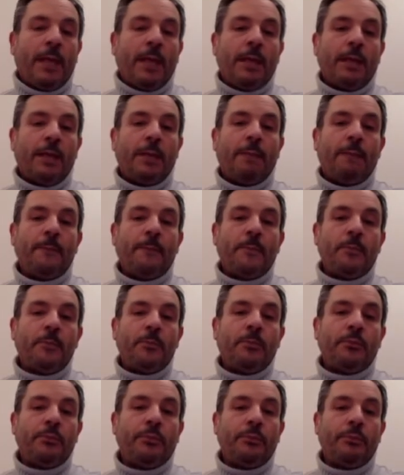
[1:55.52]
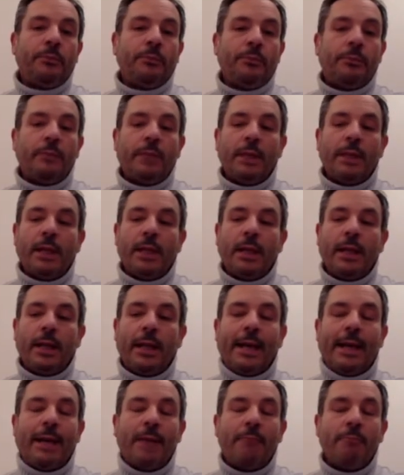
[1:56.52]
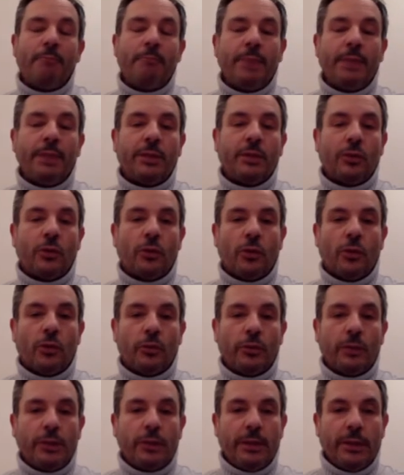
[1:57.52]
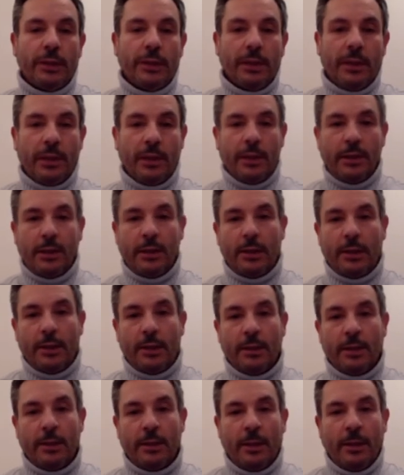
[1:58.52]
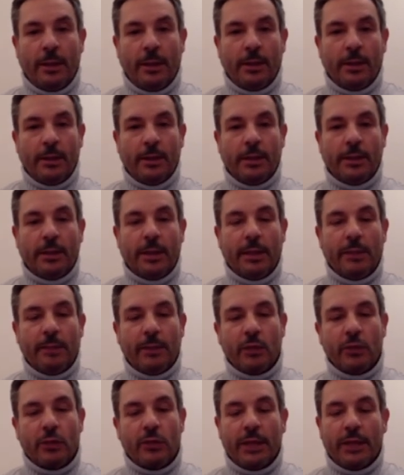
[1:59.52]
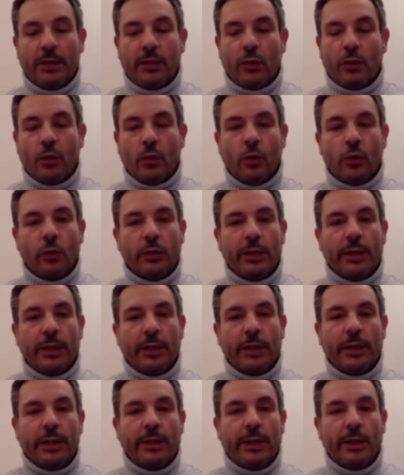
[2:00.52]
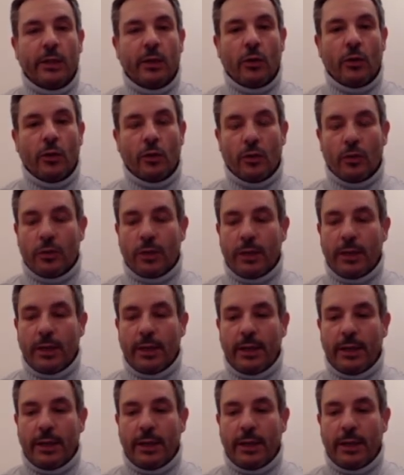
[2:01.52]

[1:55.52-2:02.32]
ehm, nell'ambito eh, eh, del progetto Ordine e Decoro che